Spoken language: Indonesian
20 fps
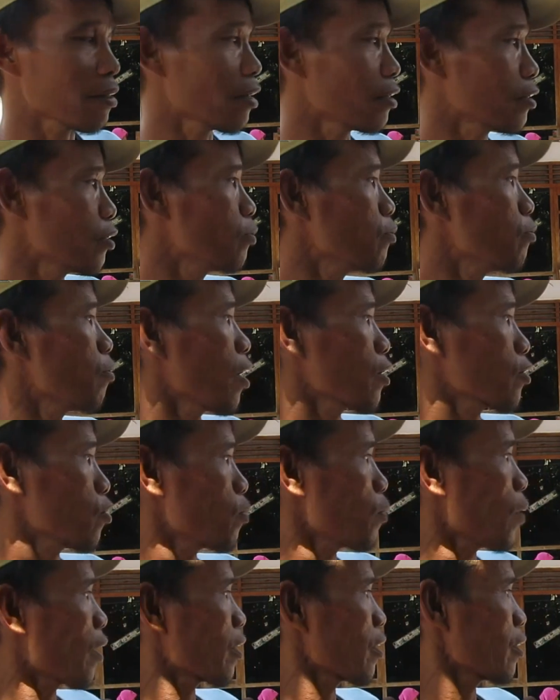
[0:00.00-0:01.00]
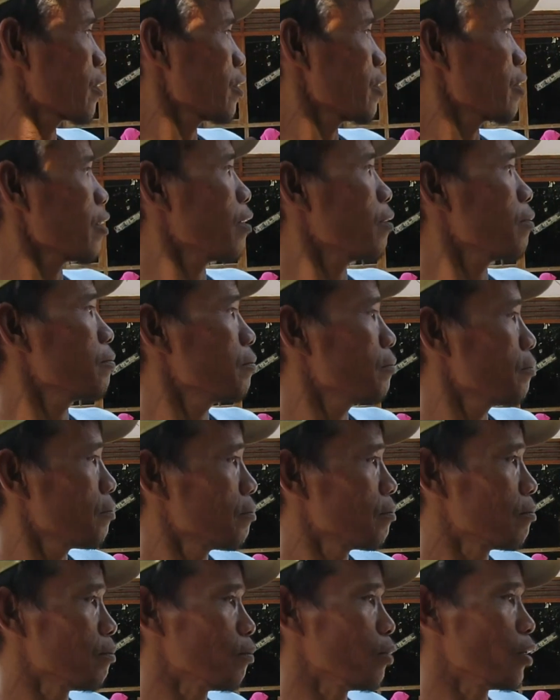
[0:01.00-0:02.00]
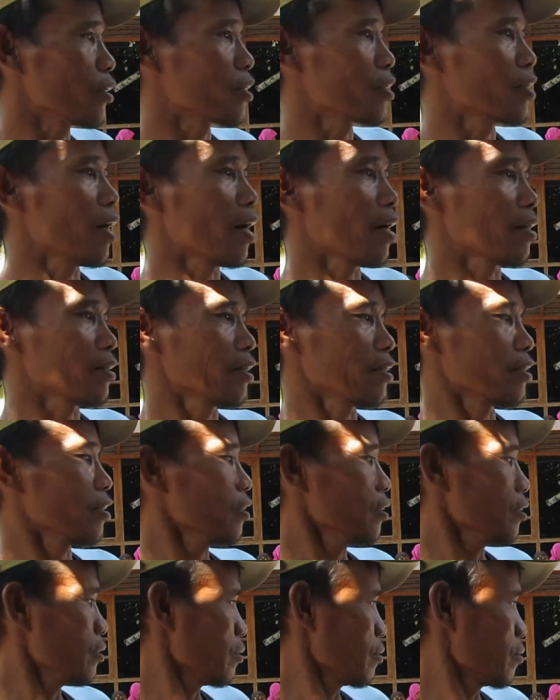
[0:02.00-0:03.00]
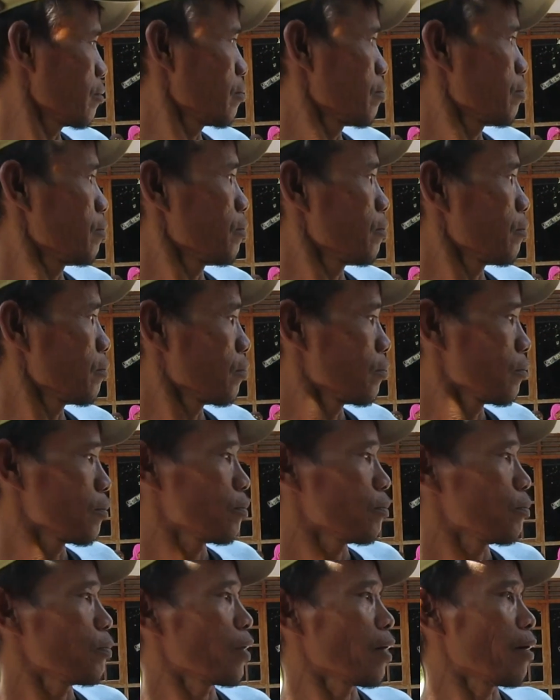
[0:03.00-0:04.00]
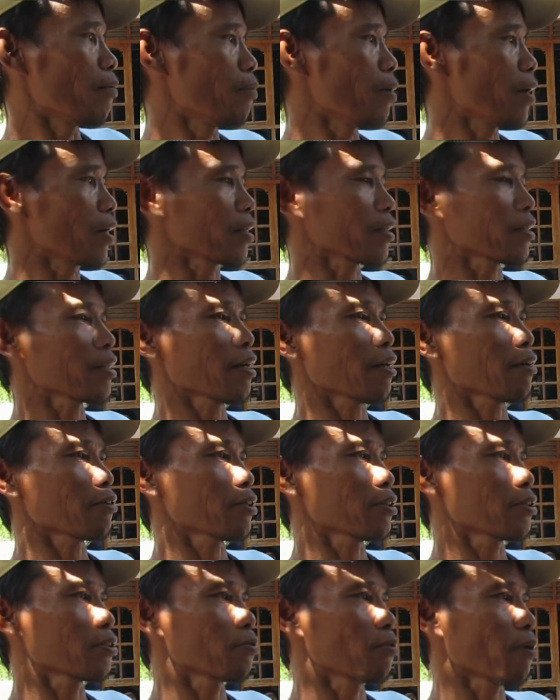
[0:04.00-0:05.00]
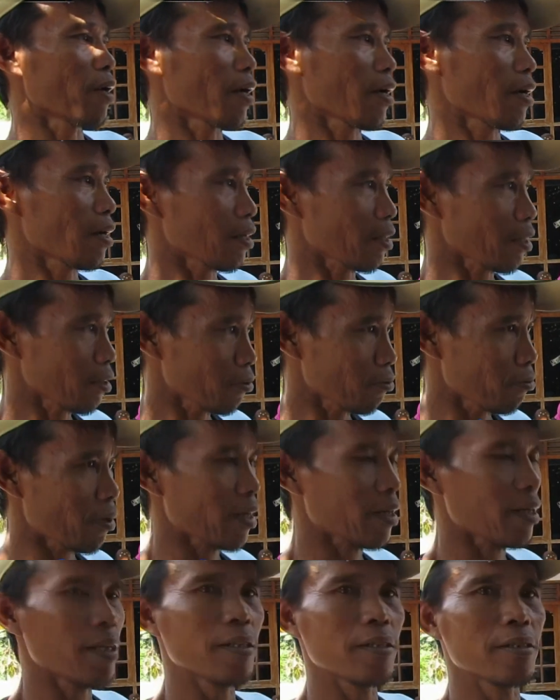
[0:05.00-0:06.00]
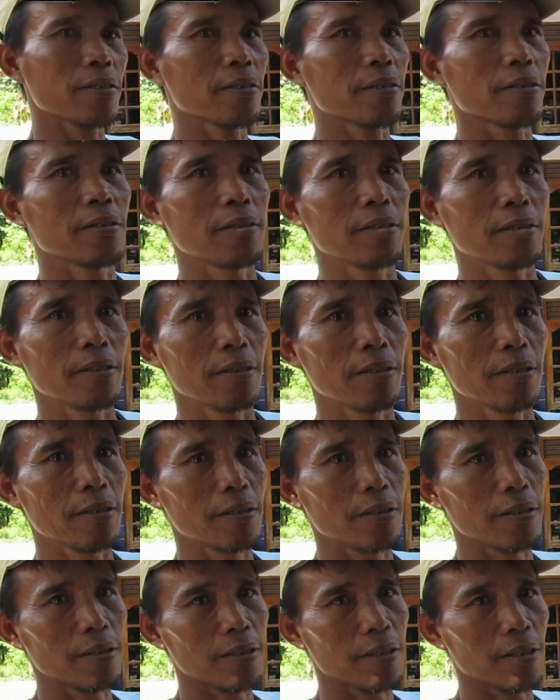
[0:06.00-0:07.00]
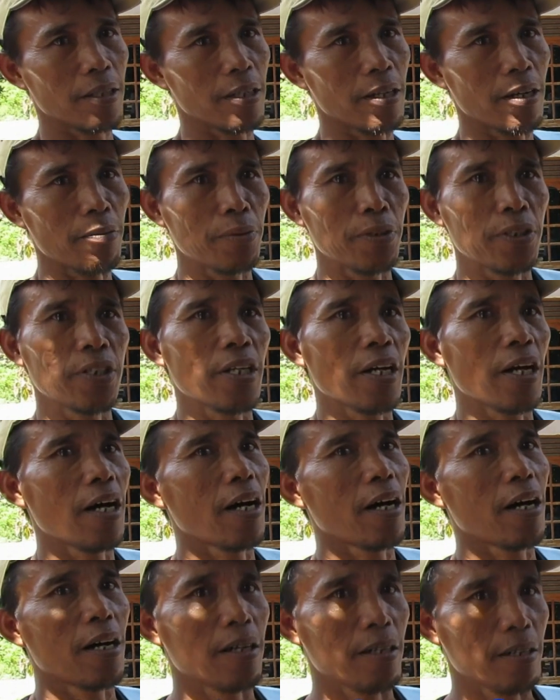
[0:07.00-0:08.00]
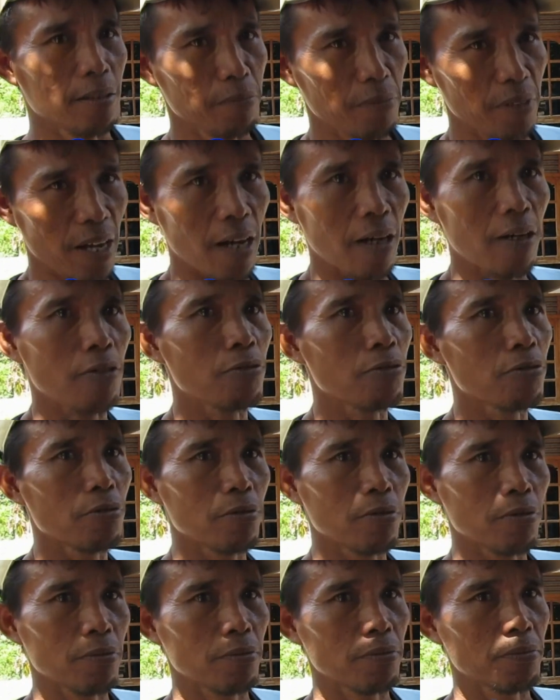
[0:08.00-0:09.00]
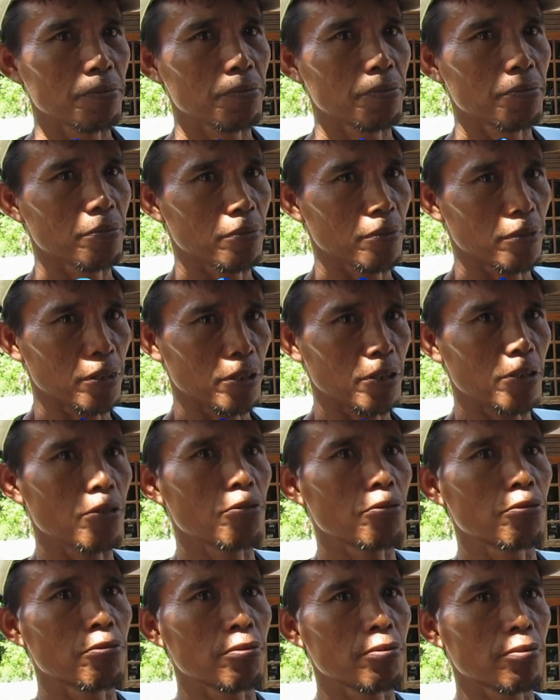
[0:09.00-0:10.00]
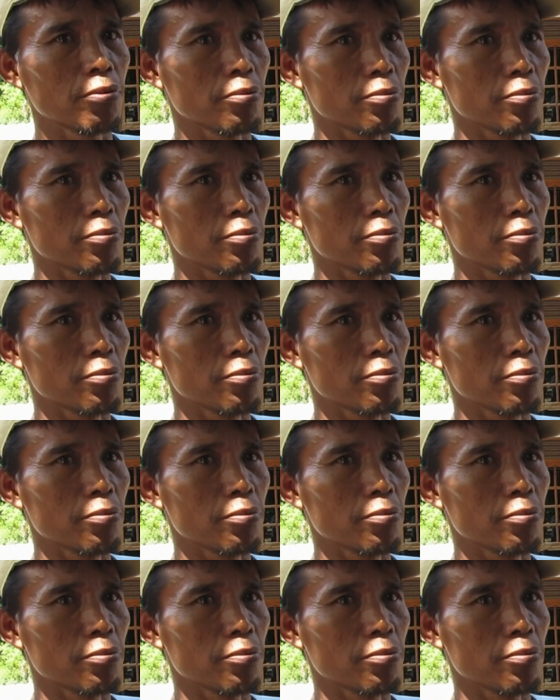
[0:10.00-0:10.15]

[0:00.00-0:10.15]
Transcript: nanti waktu panen ini kan meledak. Jadi gambang ini kalau dijual keluar kan nggak bisa laku. Itu